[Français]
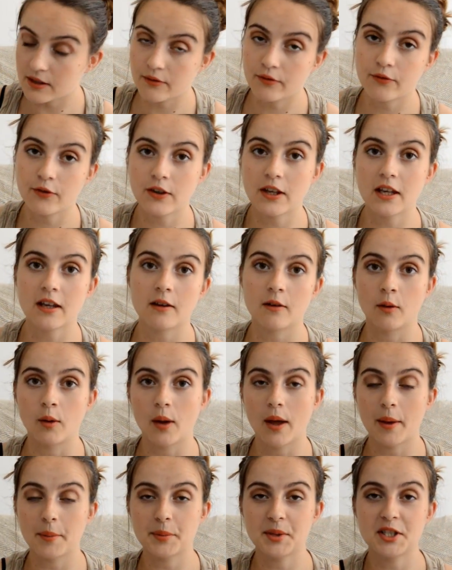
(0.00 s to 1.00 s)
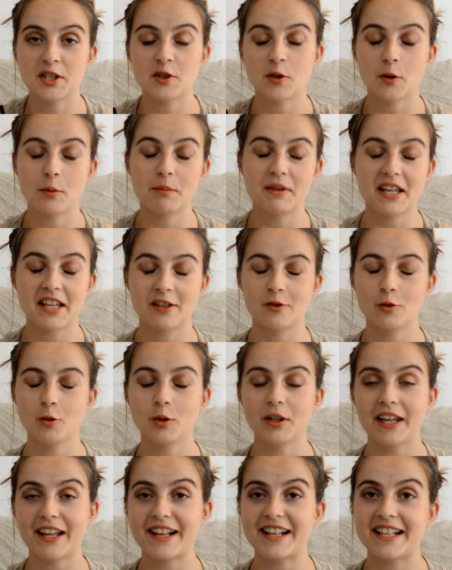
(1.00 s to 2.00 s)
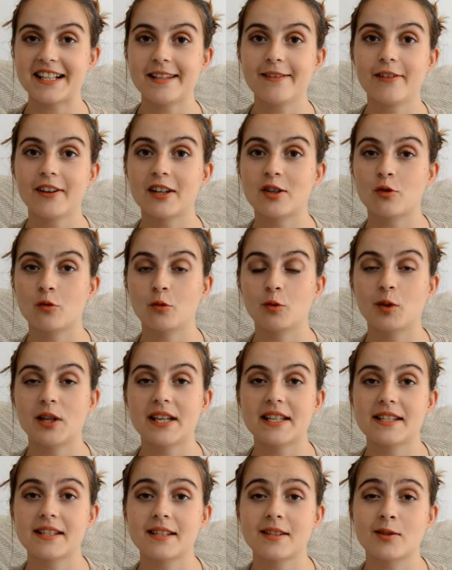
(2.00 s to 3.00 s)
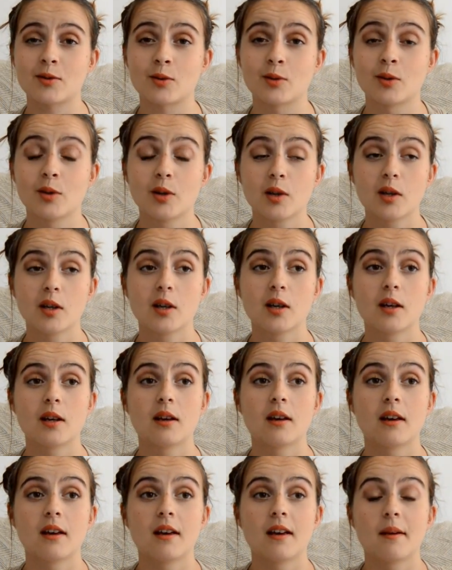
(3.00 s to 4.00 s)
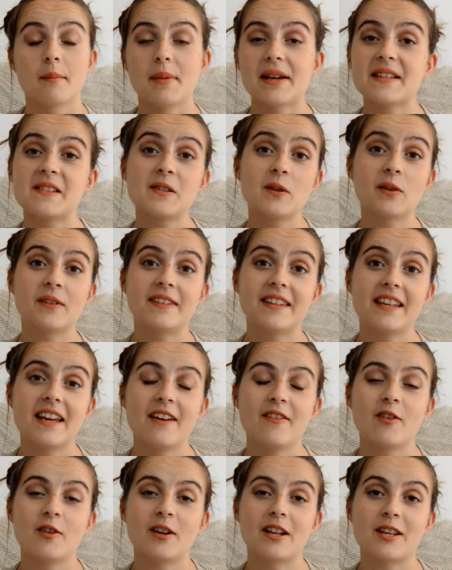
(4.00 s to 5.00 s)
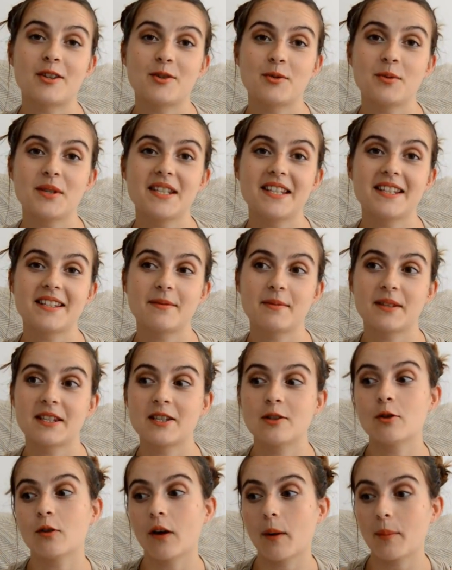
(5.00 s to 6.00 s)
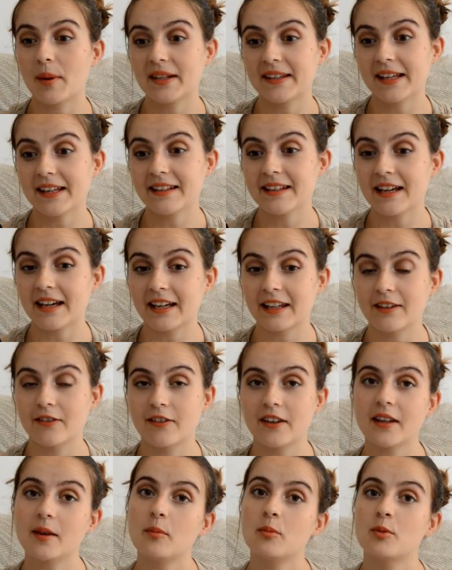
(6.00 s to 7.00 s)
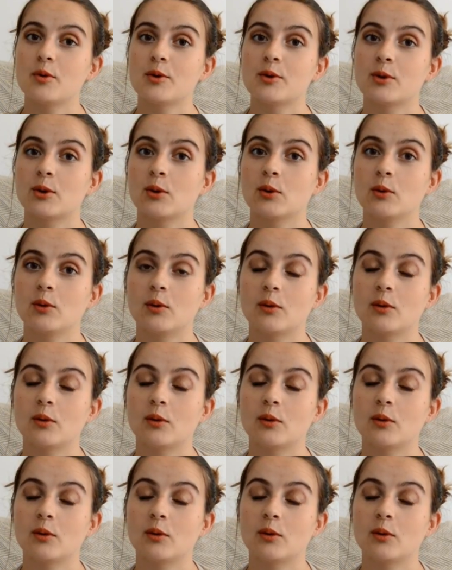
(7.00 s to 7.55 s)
fait euh, un petit update de 4 livres et je vous laisse patienter avant la suite qui devrait pas tarder à arriver puisque